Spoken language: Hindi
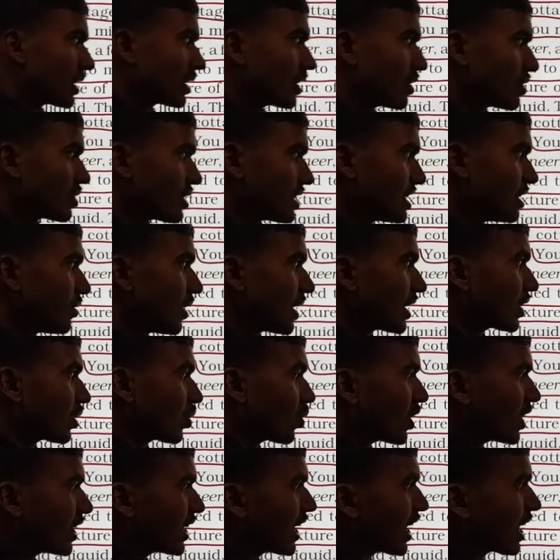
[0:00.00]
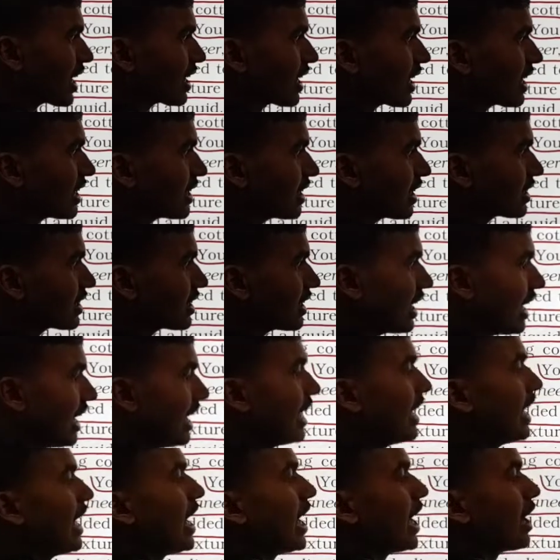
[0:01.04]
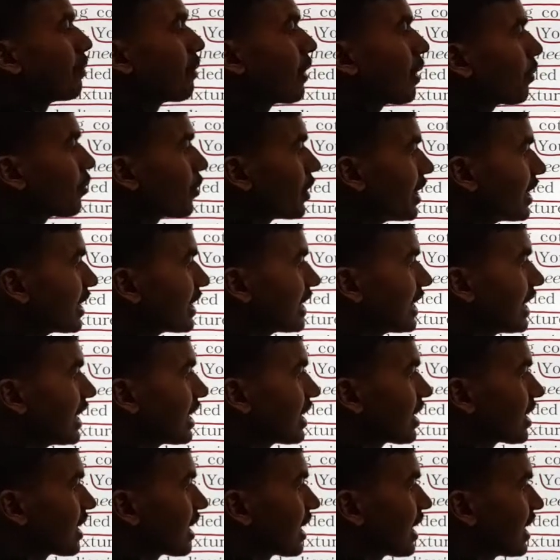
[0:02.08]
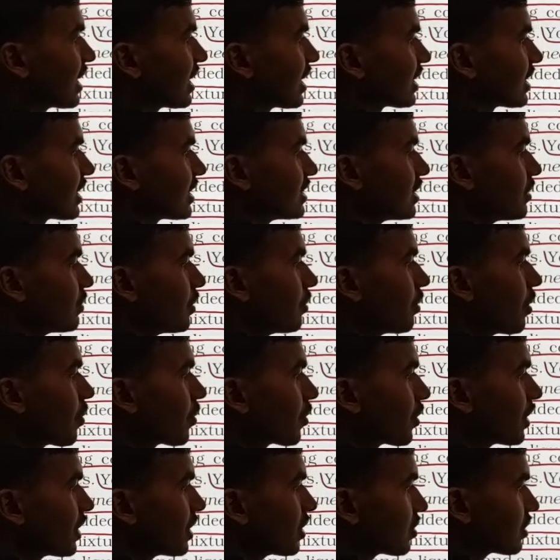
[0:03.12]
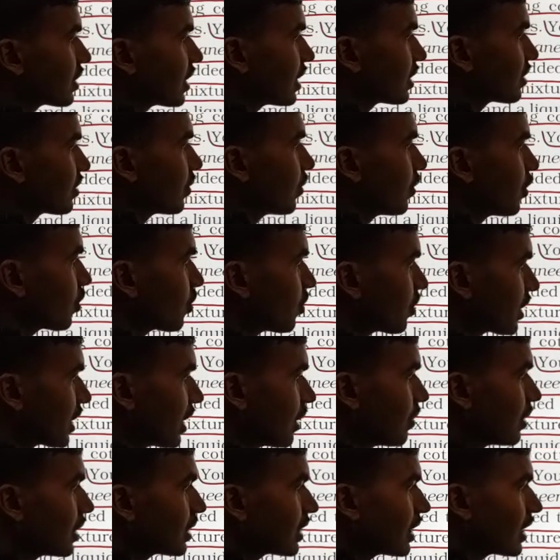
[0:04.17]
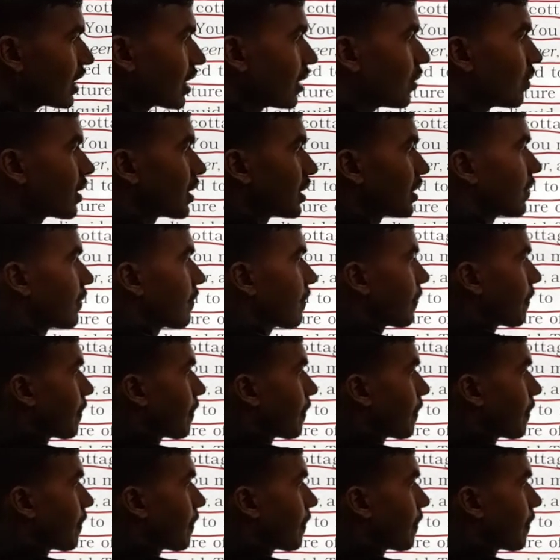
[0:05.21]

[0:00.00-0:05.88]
से आता है सी वाटर को क्या कराया जाता है इवापोरेट किया कराया जाता है जब इवापोरेट होता है तो हम लोग को क्या मिलता है नमक